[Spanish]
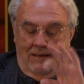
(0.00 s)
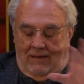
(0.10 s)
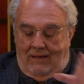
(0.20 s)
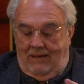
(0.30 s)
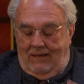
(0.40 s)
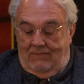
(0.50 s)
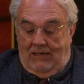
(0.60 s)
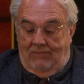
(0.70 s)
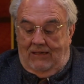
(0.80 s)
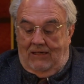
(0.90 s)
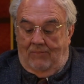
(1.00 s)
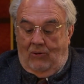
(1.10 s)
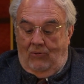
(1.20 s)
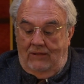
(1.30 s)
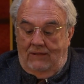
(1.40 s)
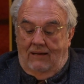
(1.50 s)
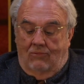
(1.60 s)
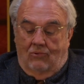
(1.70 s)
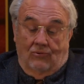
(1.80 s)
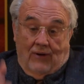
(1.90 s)
eh, sabe que es Caperucita,
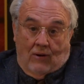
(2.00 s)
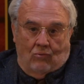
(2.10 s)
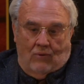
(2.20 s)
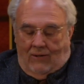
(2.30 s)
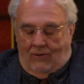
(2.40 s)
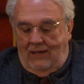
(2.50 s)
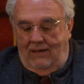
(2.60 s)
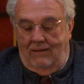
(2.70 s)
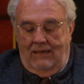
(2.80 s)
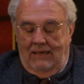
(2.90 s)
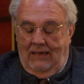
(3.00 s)
o Drácula con el,